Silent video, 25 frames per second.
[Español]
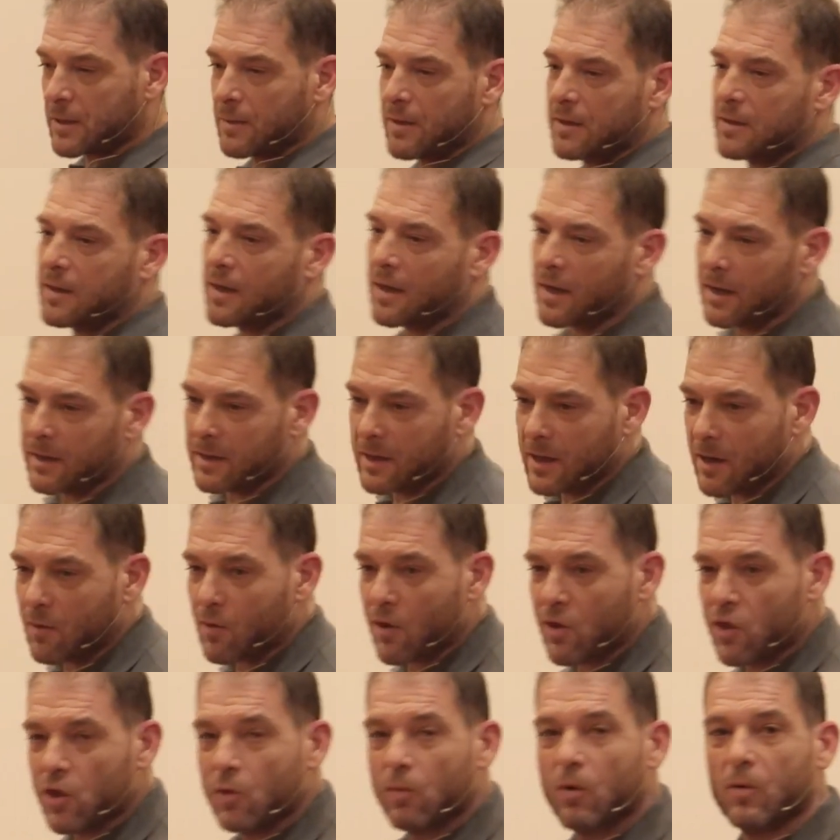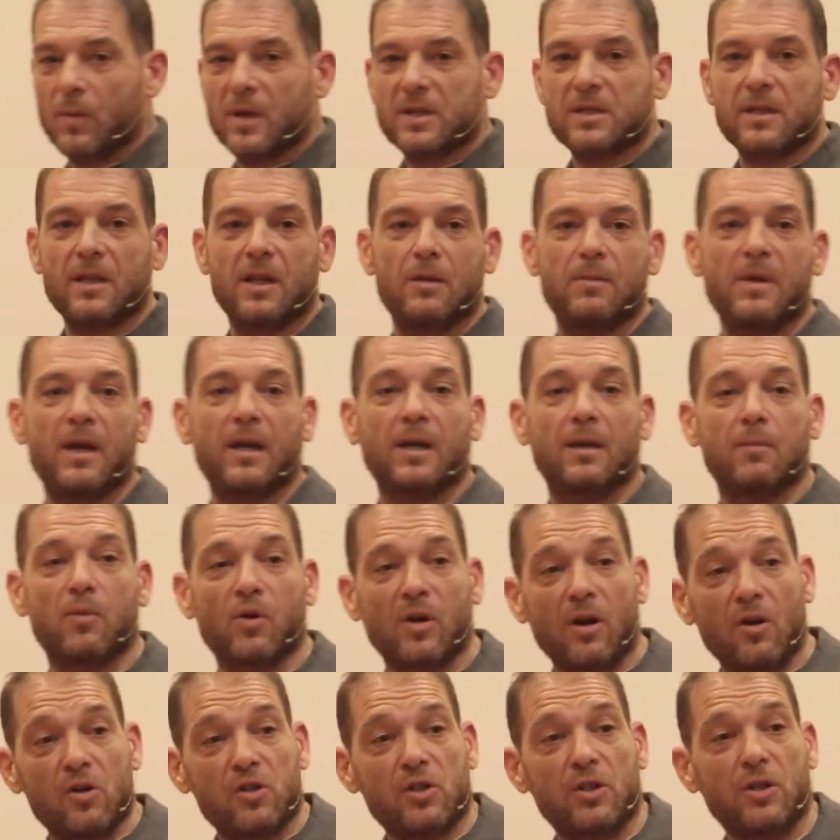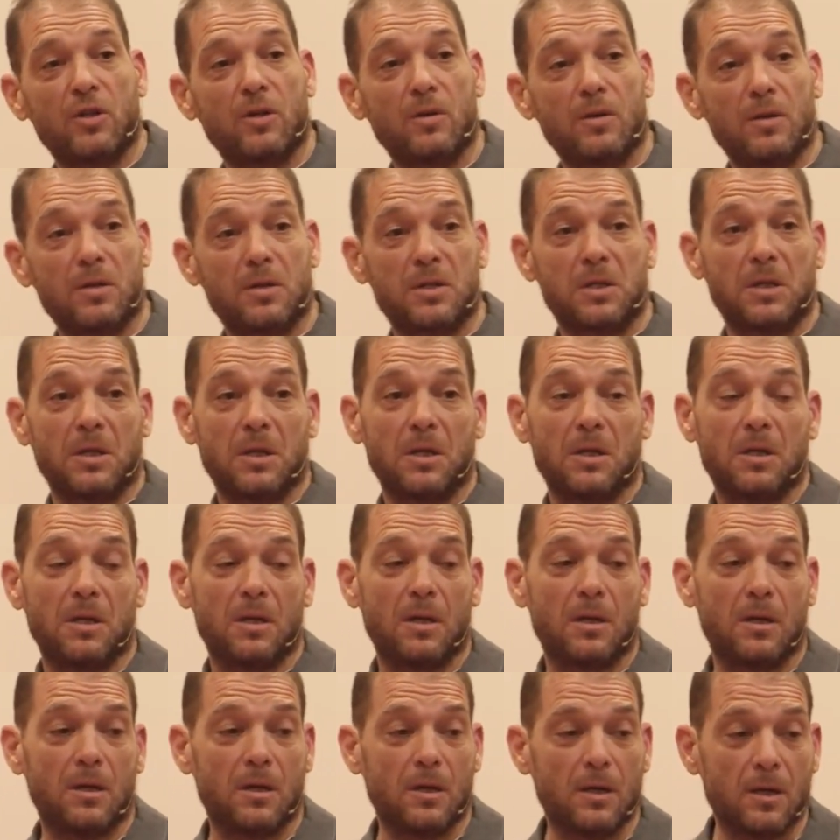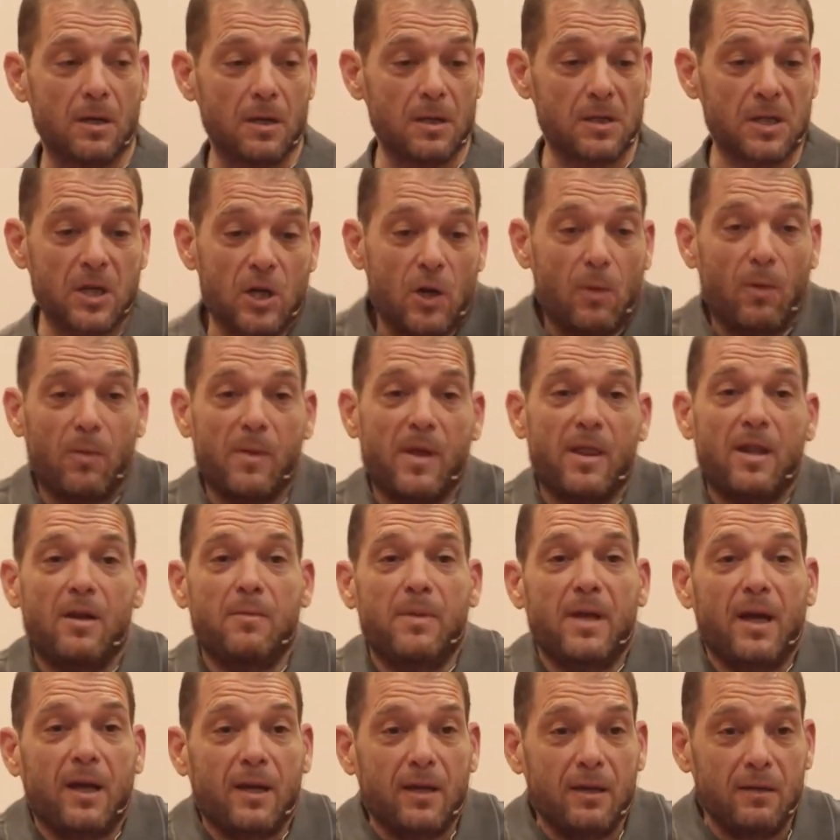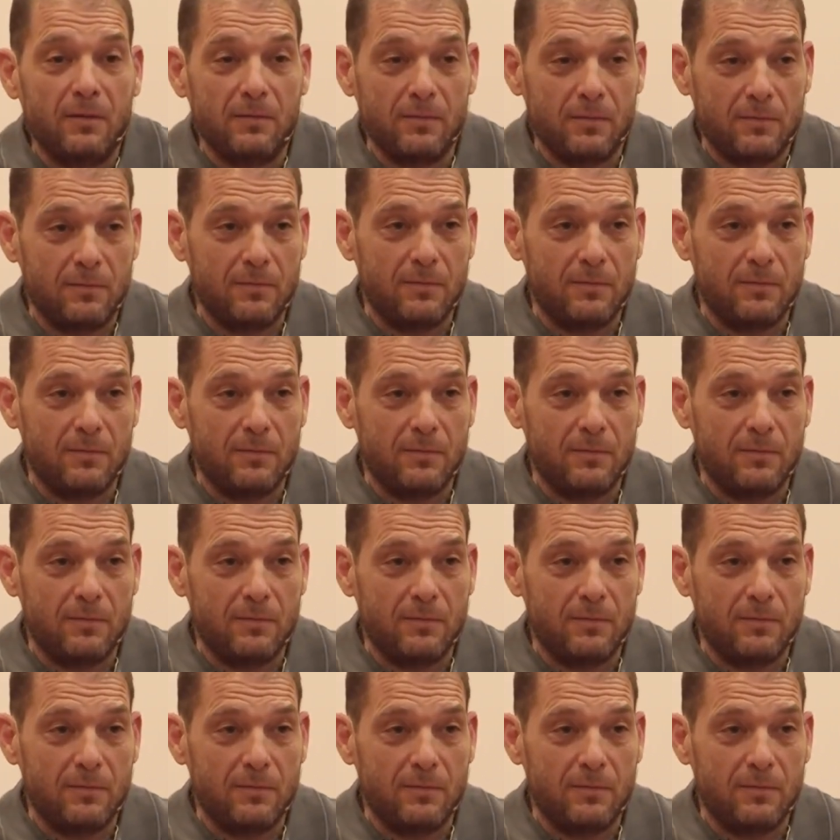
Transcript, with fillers: se me entregaría cuando volviese del viaje, porque claro, si, no volvía del viaje,